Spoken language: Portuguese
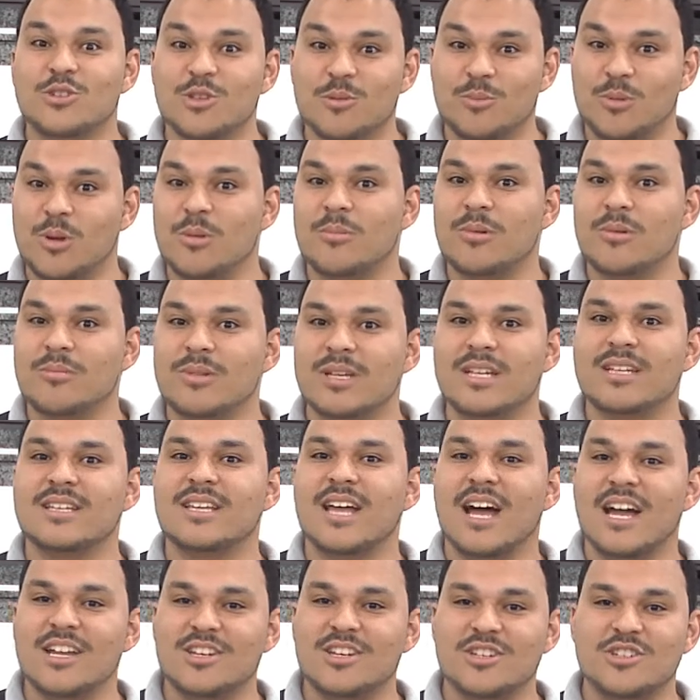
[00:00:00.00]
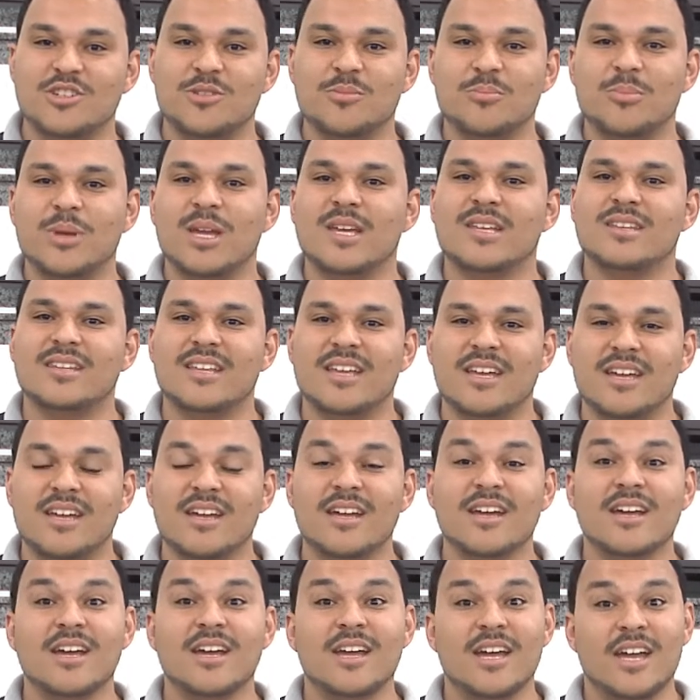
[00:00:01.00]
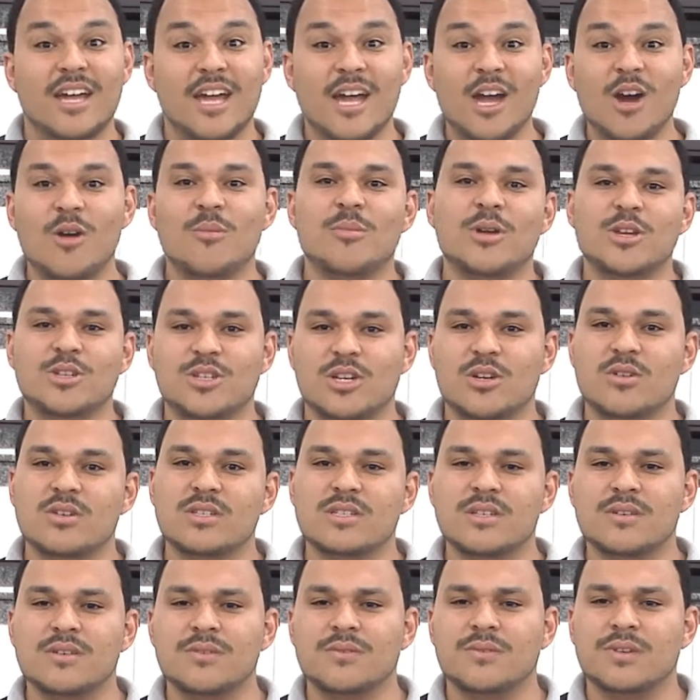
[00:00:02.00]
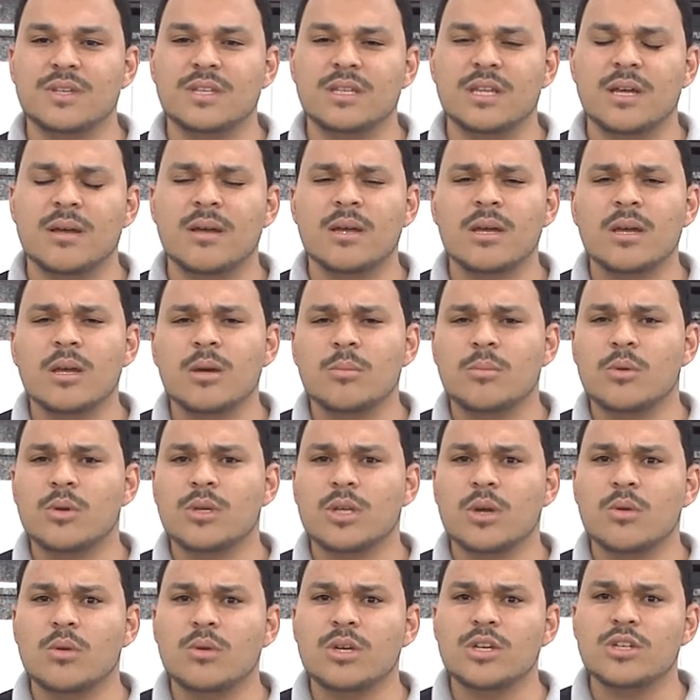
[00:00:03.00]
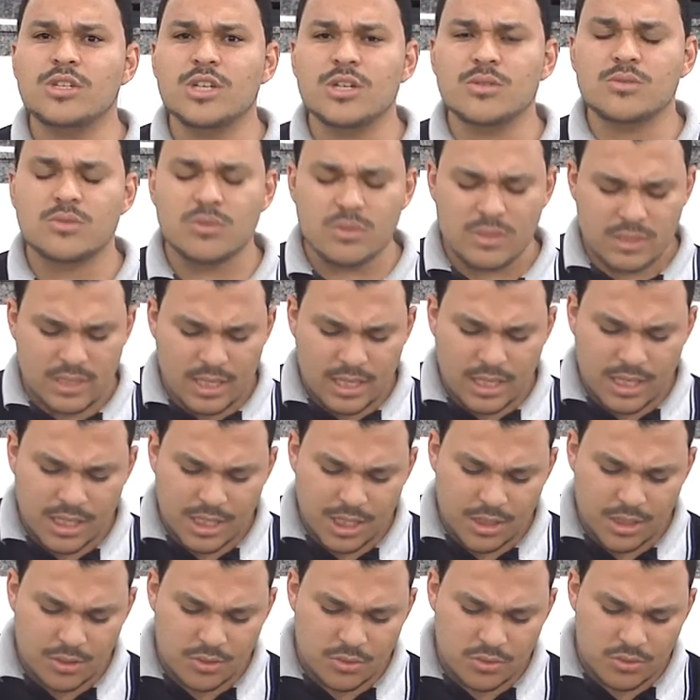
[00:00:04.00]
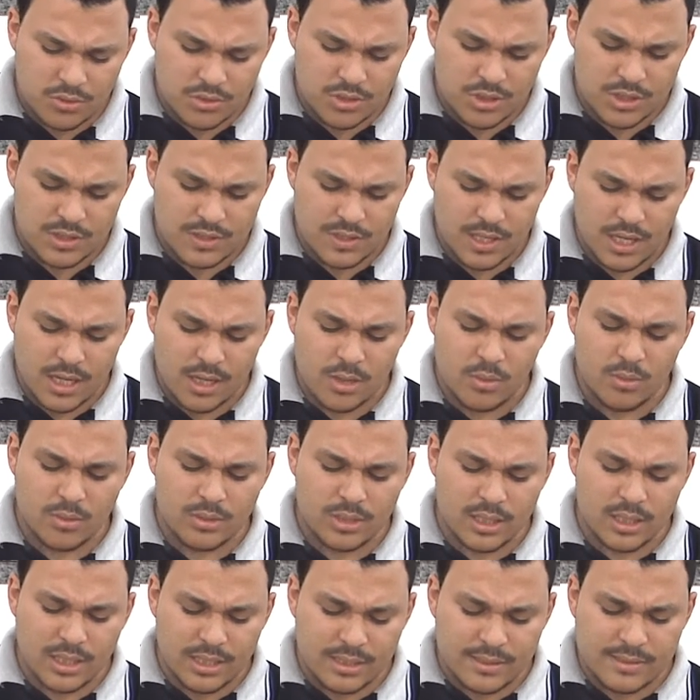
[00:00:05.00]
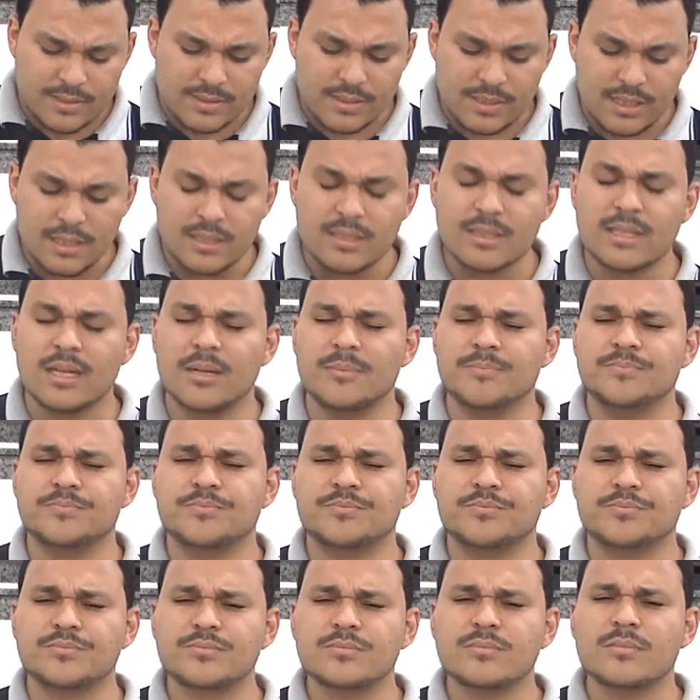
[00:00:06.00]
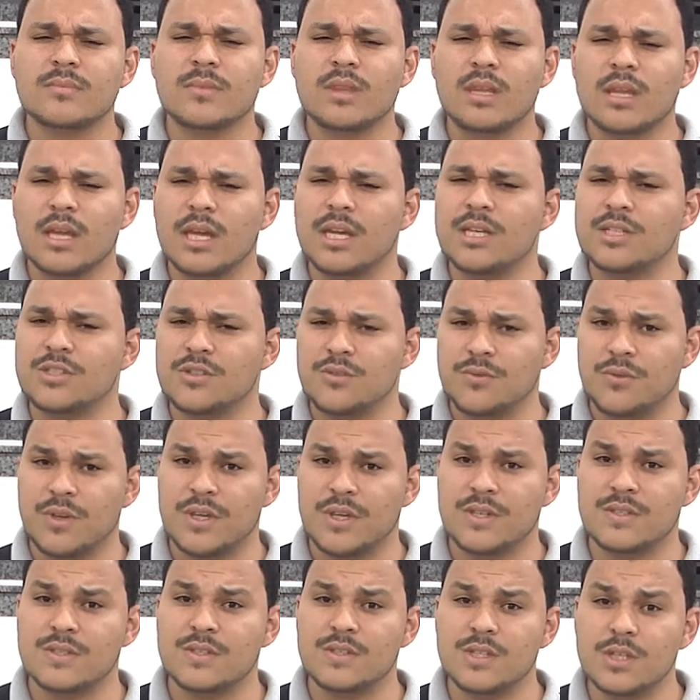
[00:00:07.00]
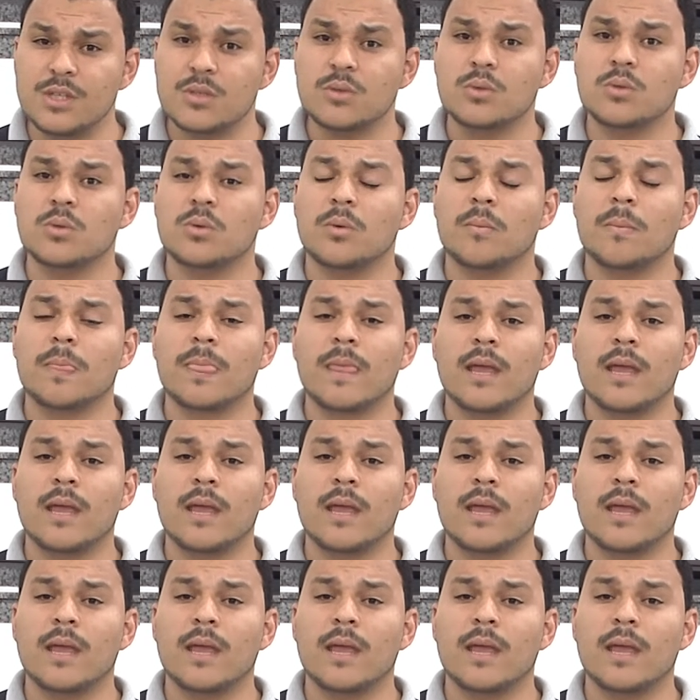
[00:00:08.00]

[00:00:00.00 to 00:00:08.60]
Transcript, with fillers: de probabilidade de perder realmente a nossa vida. Porque o que Jesus está querendo nos dizer quando ele cita esse versículo